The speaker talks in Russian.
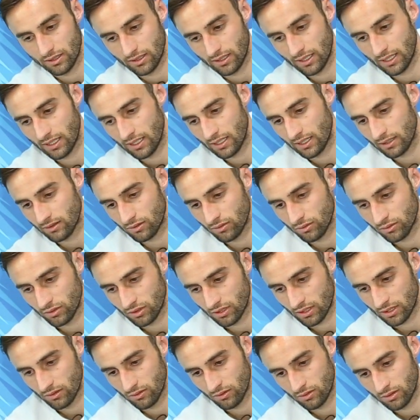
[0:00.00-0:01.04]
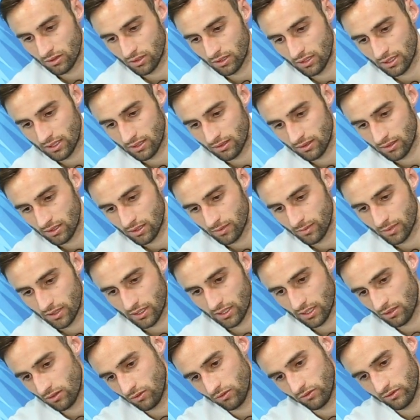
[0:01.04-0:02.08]
Город тоже очень красиво,
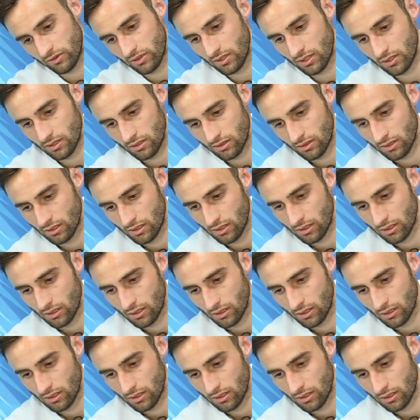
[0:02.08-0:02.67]
как он сделал.